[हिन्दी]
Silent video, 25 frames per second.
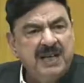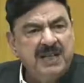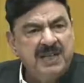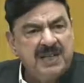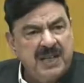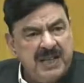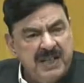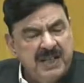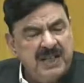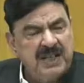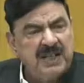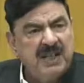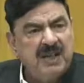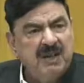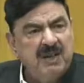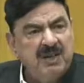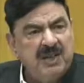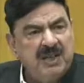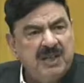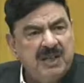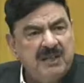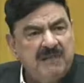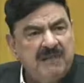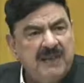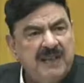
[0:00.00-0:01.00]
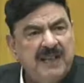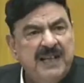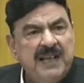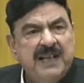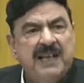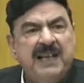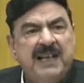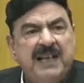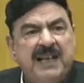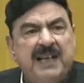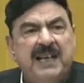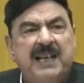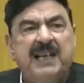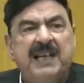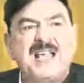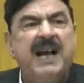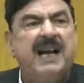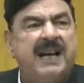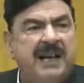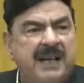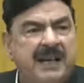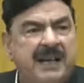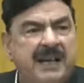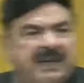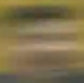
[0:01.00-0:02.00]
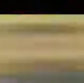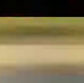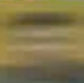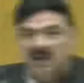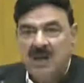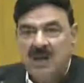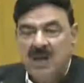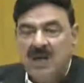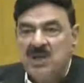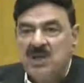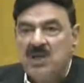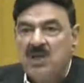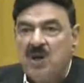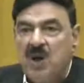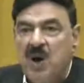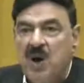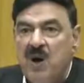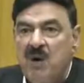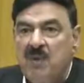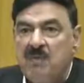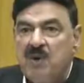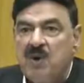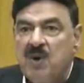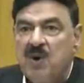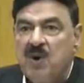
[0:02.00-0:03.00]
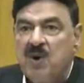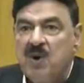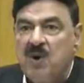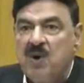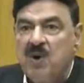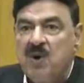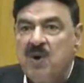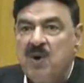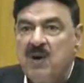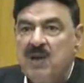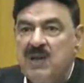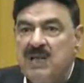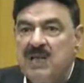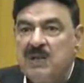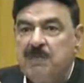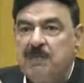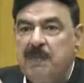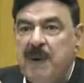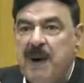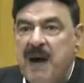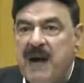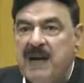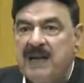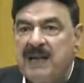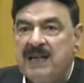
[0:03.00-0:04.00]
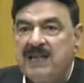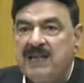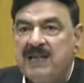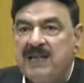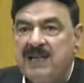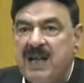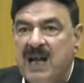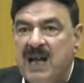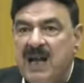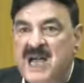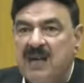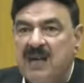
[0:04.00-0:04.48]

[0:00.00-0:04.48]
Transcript: सिंध से इस्तीफे दे के क्या करेगी इस कौम को इस पाकिस्तान को